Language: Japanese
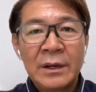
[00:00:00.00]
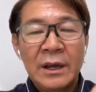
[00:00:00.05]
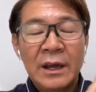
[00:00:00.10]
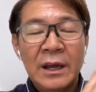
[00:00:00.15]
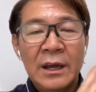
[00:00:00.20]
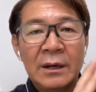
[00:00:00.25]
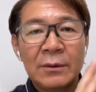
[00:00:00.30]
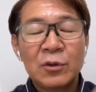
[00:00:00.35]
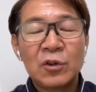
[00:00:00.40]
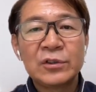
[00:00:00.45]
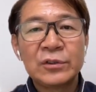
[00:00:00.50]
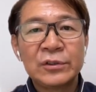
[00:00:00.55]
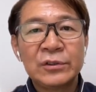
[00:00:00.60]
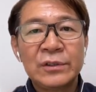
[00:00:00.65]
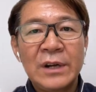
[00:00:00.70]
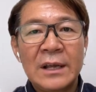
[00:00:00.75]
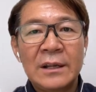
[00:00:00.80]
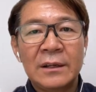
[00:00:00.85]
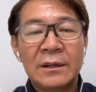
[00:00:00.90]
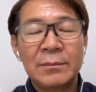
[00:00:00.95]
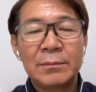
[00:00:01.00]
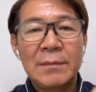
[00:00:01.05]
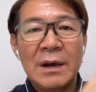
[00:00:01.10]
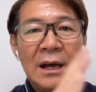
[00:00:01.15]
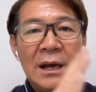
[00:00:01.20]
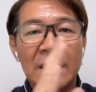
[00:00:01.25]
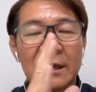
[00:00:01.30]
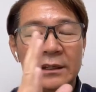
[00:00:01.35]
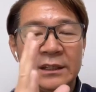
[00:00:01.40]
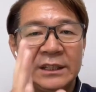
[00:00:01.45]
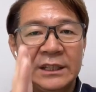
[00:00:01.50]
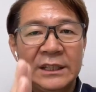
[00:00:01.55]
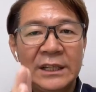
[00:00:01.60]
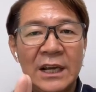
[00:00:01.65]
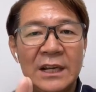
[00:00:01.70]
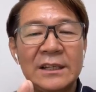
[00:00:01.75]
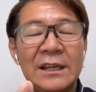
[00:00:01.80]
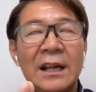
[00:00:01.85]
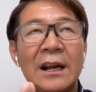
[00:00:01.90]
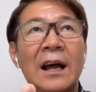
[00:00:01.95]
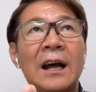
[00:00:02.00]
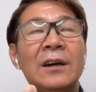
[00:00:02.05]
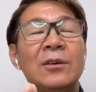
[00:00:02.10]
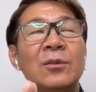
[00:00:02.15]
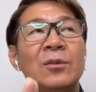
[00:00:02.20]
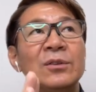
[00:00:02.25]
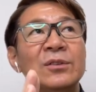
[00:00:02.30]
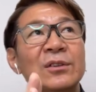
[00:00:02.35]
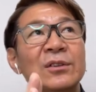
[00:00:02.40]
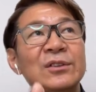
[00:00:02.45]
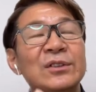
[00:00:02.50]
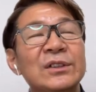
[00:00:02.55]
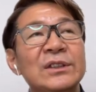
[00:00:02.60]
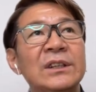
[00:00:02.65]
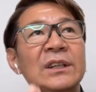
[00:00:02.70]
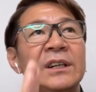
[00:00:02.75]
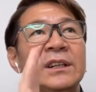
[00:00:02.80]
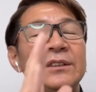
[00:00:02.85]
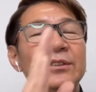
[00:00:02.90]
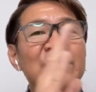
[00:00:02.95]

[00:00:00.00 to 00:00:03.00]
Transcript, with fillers: 50年、まあ、生きてきたら今度次